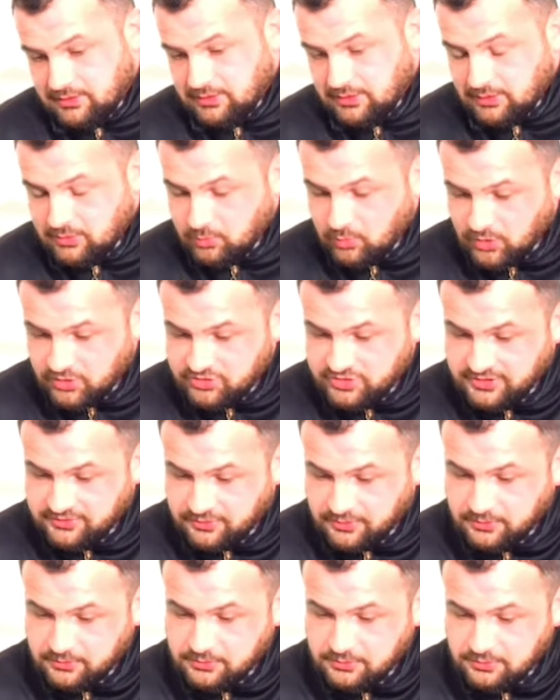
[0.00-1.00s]
Donc moi j'ai
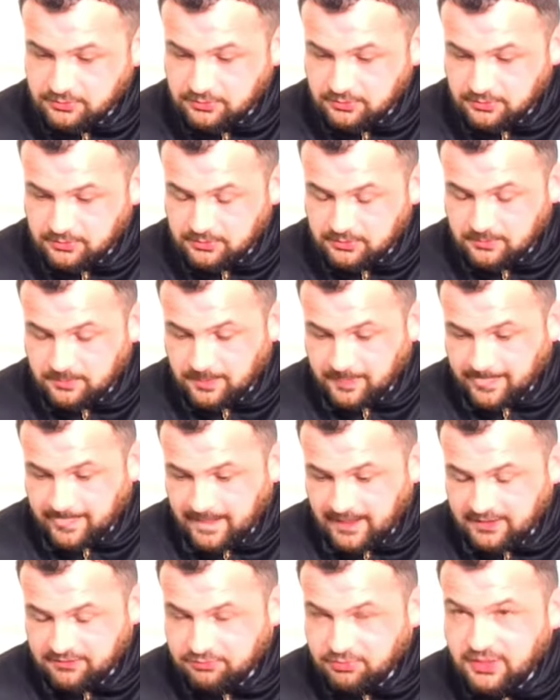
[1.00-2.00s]
fendu
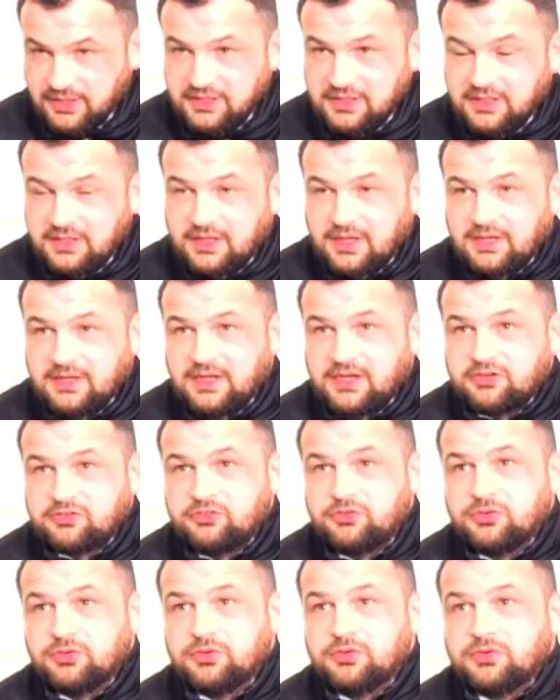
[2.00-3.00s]
un foyer à
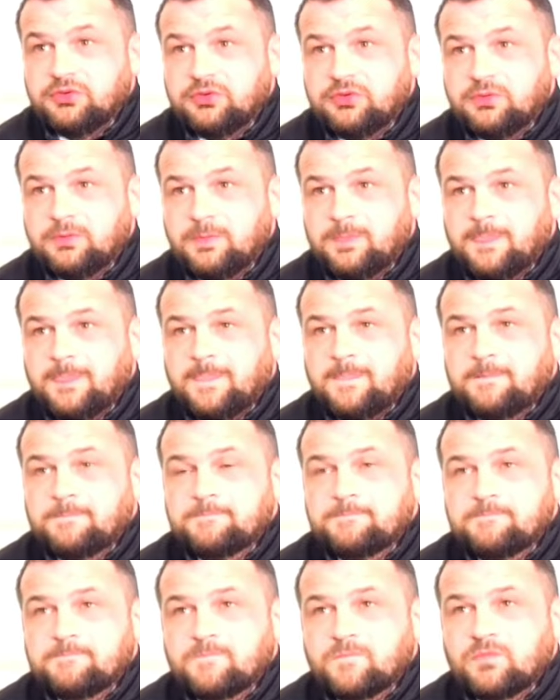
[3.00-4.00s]
l'âge de,
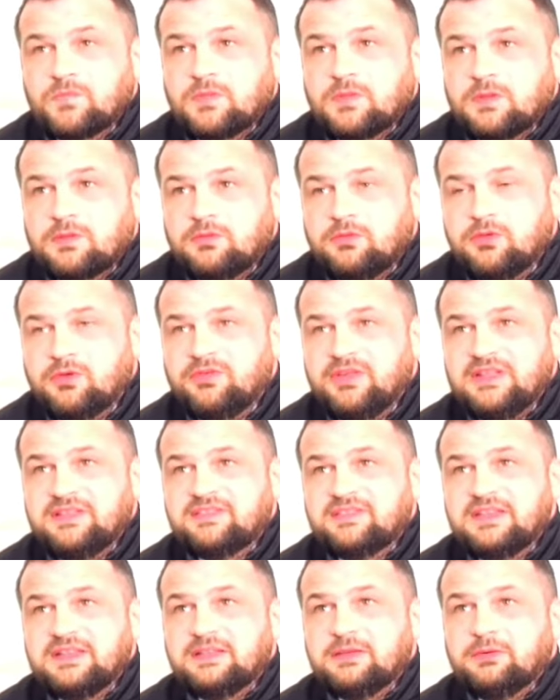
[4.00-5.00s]
de
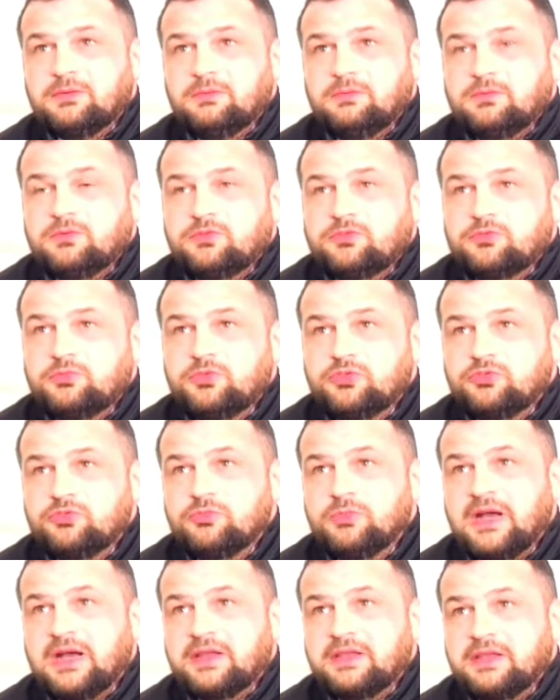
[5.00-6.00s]
27 ans. Je me
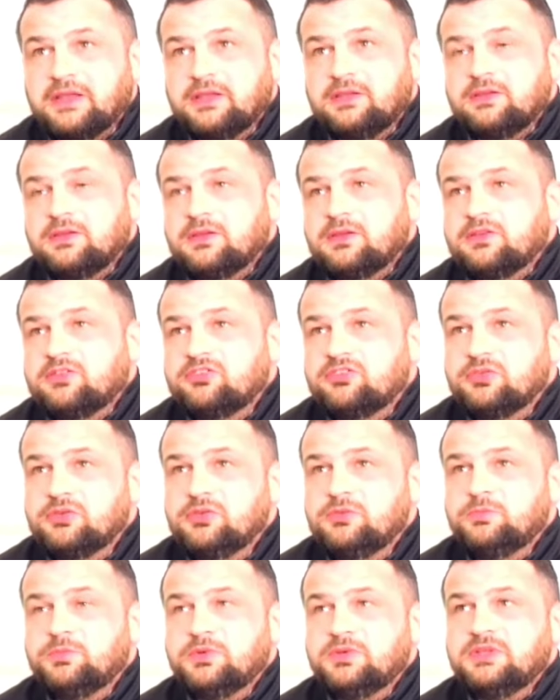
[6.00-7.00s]
suis marié, j'ai eu
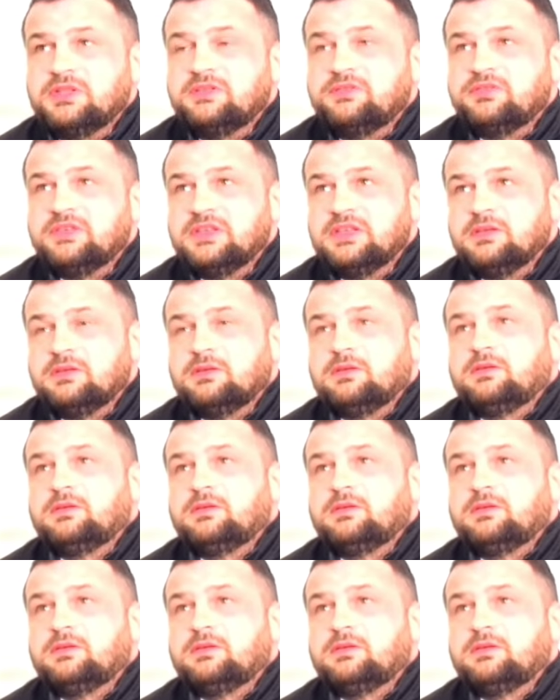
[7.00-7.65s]
une petite fille.